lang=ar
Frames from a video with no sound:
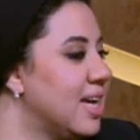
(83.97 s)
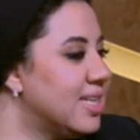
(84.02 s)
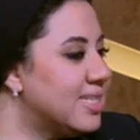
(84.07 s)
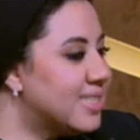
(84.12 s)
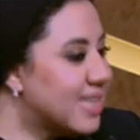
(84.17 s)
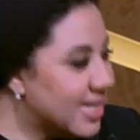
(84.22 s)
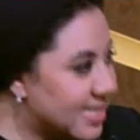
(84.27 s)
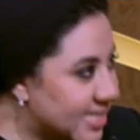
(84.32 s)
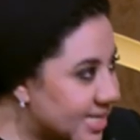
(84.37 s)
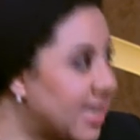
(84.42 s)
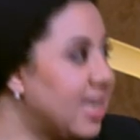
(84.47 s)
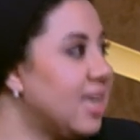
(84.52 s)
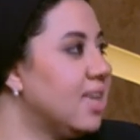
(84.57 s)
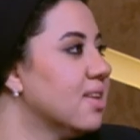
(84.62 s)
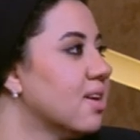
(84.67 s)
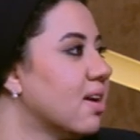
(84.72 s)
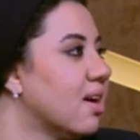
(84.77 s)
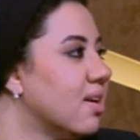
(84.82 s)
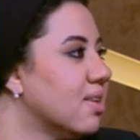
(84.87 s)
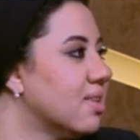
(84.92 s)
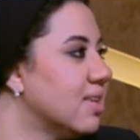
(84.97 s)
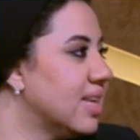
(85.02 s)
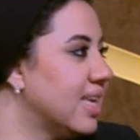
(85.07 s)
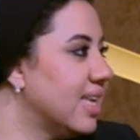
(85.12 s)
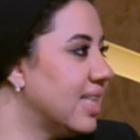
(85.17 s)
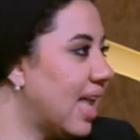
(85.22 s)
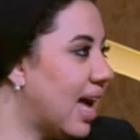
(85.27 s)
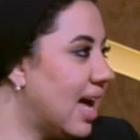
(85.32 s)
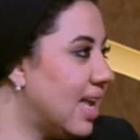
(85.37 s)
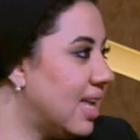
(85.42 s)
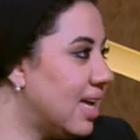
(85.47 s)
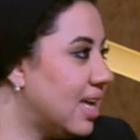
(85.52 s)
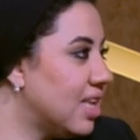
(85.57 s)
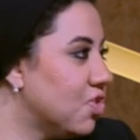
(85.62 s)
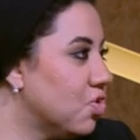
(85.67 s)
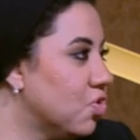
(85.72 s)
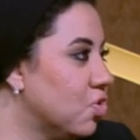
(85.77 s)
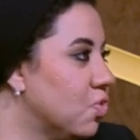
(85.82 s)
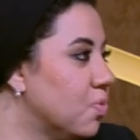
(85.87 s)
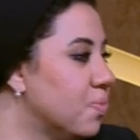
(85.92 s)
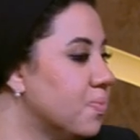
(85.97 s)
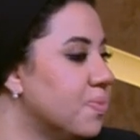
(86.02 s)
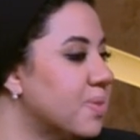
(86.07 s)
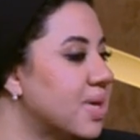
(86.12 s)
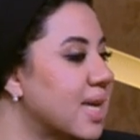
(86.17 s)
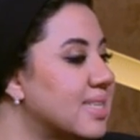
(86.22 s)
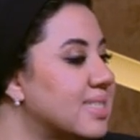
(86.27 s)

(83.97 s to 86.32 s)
سياسيين قادرين على انهم